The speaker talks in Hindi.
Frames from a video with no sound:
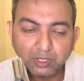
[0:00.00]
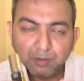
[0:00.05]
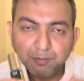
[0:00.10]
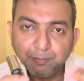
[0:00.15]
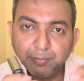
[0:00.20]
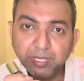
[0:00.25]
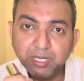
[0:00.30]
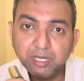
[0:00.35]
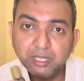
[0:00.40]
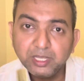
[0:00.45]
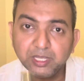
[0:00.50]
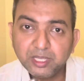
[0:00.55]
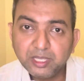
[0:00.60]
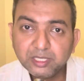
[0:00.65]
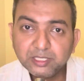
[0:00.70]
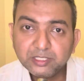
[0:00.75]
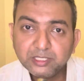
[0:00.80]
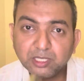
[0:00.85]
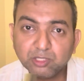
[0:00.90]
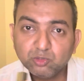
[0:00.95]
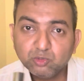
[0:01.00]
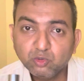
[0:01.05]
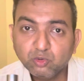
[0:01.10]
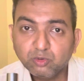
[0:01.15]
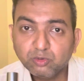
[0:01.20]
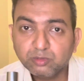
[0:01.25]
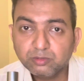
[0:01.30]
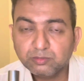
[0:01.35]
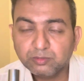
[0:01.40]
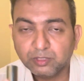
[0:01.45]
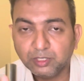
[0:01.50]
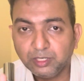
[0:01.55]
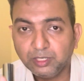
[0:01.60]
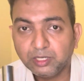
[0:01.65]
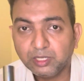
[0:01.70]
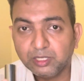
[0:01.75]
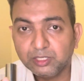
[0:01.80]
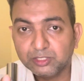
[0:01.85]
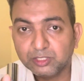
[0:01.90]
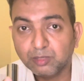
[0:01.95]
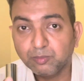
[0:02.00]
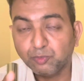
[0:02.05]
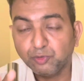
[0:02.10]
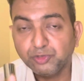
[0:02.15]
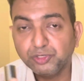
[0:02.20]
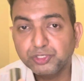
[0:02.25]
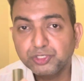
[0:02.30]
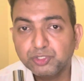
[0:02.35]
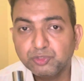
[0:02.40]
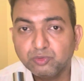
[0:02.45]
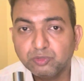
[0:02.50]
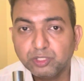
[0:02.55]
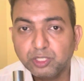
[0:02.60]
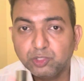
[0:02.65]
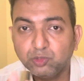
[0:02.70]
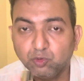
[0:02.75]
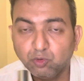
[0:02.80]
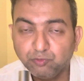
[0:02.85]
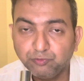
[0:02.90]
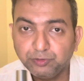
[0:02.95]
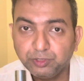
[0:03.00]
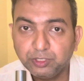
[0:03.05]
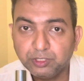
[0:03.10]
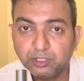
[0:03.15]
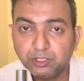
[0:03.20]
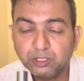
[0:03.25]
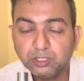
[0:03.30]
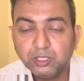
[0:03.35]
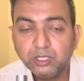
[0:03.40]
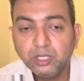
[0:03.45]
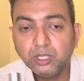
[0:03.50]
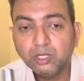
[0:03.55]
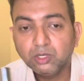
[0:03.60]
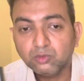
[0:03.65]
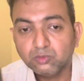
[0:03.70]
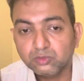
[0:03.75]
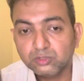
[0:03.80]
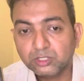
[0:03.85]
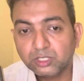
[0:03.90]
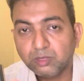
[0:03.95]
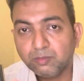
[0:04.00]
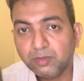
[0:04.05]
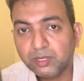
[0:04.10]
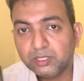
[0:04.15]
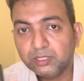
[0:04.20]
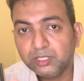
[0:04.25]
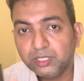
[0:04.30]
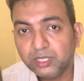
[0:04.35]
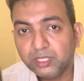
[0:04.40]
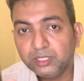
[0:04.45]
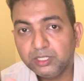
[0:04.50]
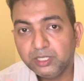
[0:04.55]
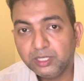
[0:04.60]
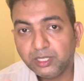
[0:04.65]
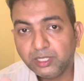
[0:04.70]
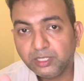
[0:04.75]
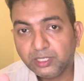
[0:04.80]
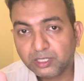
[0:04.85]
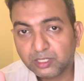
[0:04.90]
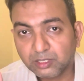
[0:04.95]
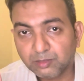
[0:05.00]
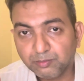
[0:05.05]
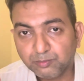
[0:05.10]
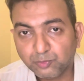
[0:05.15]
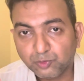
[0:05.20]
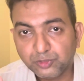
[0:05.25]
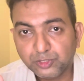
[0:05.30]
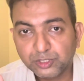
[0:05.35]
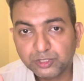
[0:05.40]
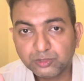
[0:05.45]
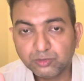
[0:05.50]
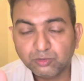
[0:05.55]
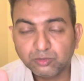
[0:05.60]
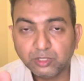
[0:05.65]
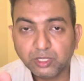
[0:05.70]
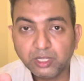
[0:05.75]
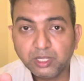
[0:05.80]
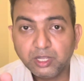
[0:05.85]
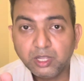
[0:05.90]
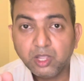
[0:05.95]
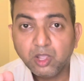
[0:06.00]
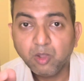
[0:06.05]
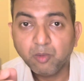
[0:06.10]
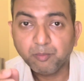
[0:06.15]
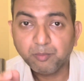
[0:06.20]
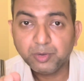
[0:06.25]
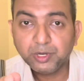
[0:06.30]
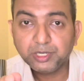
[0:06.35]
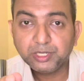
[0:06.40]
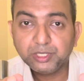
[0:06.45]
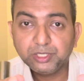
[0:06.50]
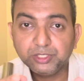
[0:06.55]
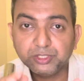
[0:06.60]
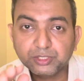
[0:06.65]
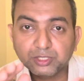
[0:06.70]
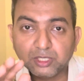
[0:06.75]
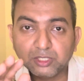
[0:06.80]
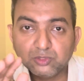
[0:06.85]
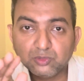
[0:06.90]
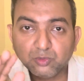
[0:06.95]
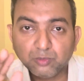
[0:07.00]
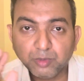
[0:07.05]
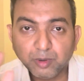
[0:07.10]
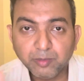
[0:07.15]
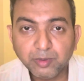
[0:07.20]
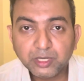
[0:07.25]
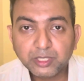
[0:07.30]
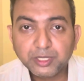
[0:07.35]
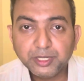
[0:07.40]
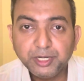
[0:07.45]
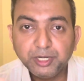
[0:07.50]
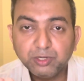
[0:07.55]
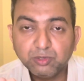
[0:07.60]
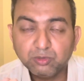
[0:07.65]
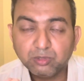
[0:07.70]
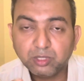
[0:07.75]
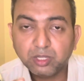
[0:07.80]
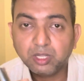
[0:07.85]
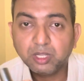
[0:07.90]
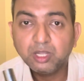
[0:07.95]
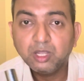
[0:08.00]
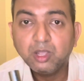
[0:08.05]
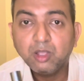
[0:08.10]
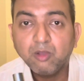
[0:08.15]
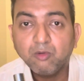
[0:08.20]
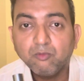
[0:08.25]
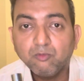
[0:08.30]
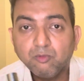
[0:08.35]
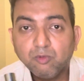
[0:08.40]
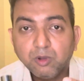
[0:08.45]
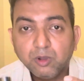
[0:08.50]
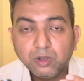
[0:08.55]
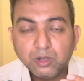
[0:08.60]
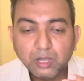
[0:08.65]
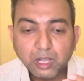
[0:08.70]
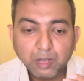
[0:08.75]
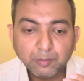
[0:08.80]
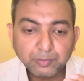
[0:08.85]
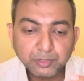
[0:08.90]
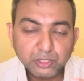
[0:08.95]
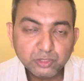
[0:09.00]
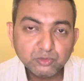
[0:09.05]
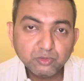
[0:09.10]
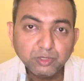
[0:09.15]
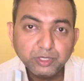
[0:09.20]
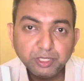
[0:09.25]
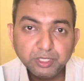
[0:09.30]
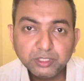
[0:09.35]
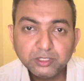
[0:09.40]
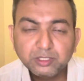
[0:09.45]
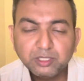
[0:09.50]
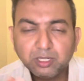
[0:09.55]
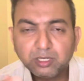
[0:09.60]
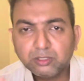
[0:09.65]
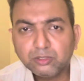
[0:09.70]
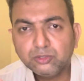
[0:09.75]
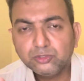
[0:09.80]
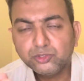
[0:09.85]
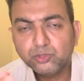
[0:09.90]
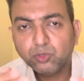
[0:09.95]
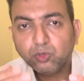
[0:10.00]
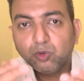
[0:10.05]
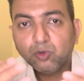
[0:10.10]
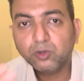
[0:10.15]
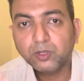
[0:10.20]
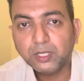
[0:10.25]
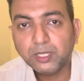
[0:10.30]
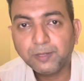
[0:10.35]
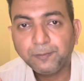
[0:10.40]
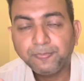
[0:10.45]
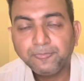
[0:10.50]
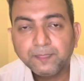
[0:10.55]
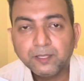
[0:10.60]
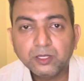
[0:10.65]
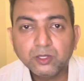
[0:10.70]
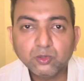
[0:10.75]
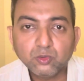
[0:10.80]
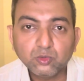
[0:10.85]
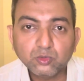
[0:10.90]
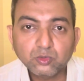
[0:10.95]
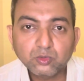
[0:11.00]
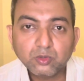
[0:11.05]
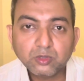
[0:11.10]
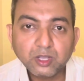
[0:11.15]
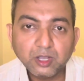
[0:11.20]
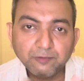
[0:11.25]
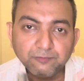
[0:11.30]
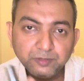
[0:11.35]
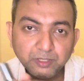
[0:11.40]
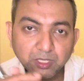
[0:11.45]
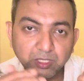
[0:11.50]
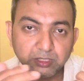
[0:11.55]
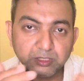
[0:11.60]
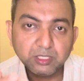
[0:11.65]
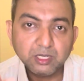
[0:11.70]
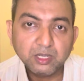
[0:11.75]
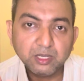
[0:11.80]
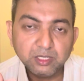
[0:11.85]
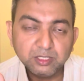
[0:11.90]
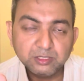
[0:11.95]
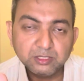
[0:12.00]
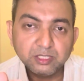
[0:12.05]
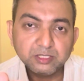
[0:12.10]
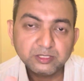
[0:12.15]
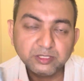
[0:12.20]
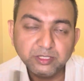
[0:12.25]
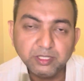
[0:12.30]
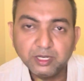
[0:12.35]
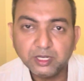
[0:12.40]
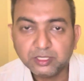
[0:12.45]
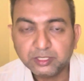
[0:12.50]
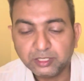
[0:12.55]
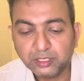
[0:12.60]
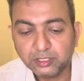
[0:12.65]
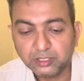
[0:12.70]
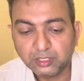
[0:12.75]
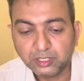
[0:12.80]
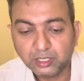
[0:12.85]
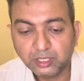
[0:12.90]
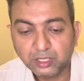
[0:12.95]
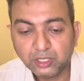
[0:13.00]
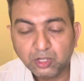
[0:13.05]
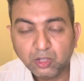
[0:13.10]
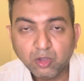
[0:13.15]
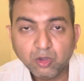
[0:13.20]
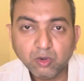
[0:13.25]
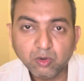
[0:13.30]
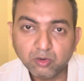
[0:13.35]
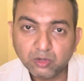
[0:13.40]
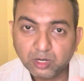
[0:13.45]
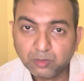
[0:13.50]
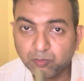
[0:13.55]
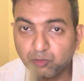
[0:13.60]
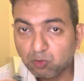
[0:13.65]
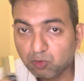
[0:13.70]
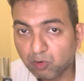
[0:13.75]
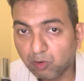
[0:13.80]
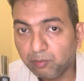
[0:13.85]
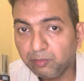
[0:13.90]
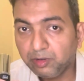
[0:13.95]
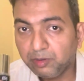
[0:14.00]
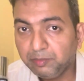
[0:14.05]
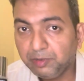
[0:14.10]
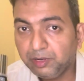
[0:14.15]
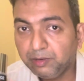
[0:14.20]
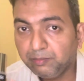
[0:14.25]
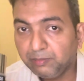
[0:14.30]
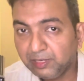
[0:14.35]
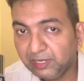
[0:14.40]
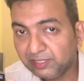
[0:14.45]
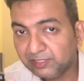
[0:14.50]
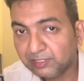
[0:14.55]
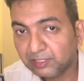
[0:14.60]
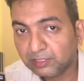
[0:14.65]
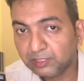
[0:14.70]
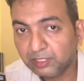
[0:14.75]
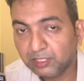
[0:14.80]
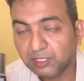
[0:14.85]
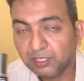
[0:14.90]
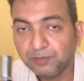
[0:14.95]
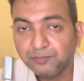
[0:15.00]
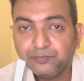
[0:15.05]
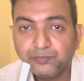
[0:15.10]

पहले एक या दो घंटा इसका प्रोजेक्शन होता है दो फिट तक उसके बाद धीरे धीरे ये कम प्रोजेक्ट होता है बट इसका जो बबल क्रिएट होता है वो आपके जो इर्द गिर्द जो लोग हैं उनको काफ़ी अच्छा एहसास दिलाते रहता है और आपको कॉम्प्लीमेंट मिल सकते हैं